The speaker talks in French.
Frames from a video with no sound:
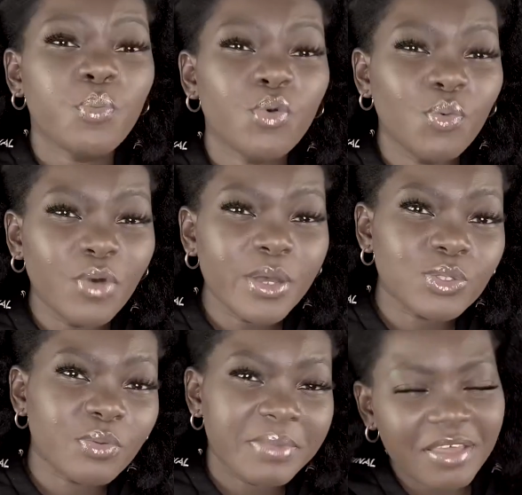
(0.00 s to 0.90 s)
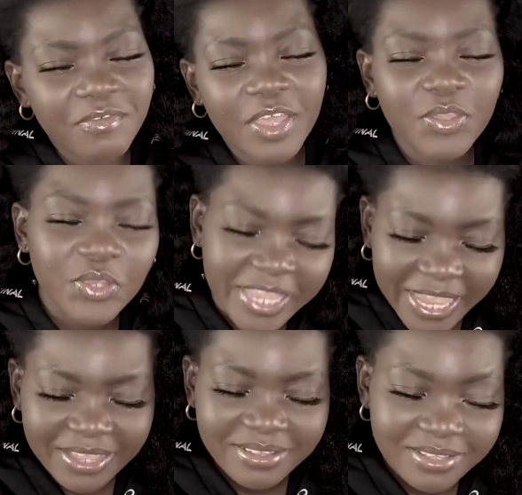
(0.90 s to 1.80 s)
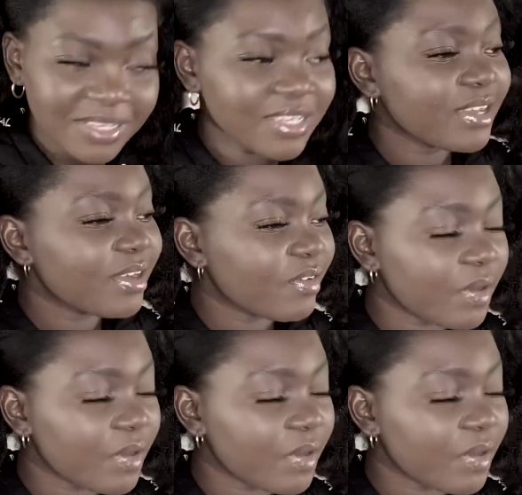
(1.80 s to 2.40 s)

Pour moi, ressembler à un verre de terre, on